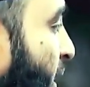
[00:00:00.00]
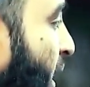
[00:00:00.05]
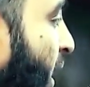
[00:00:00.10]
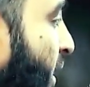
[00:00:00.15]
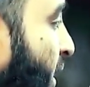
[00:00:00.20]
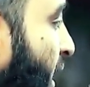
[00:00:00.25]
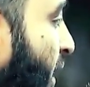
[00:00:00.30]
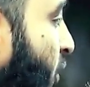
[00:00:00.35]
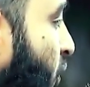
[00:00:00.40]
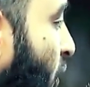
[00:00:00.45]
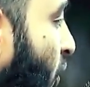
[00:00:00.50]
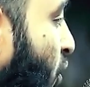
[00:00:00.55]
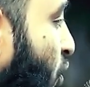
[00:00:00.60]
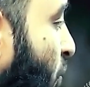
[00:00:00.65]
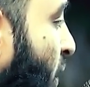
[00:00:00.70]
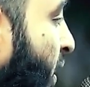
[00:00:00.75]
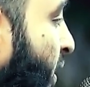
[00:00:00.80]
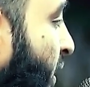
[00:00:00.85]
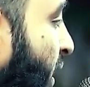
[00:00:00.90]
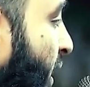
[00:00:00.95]
আমি আল্লাহর
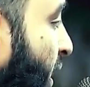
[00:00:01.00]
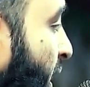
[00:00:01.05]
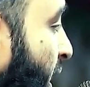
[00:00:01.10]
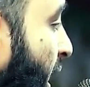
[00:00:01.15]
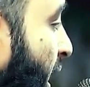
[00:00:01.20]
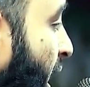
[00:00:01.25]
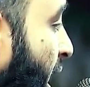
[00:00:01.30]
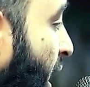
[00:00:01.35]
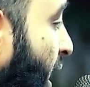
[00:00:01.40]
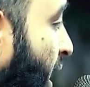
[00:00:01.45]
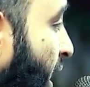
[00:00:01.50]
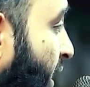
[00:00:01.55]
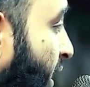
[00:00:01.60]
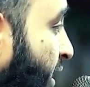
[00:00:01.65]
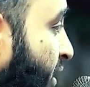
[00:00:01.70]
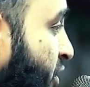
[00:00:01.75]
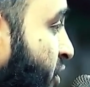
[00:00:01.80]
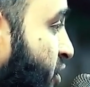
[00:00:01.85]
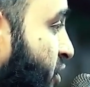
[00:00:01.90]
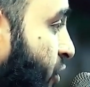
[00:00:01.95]
ধনভাণ্ডারের
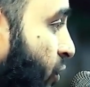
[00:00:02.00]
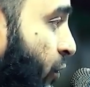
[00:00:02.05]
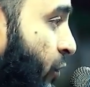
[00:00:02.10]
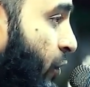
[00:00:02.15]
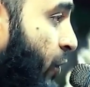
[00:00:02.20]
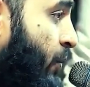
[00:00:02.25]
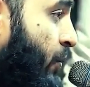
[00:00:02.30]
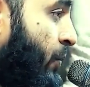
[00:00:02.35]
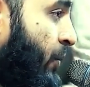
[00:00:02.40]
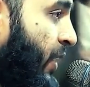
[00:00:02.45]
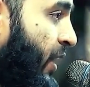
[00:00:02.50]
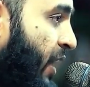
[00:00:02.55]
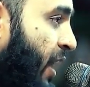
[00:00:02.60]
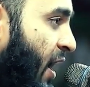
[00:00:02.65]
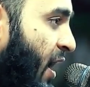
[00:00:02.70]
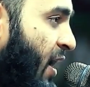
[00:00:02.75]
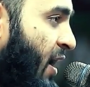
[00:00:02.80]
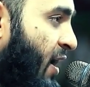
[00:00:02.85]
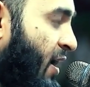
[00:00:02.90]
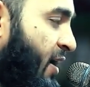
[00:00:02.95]
এক ইঞ্চিও কমবে
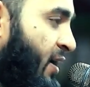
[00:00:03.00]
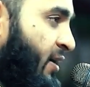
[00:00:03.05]
না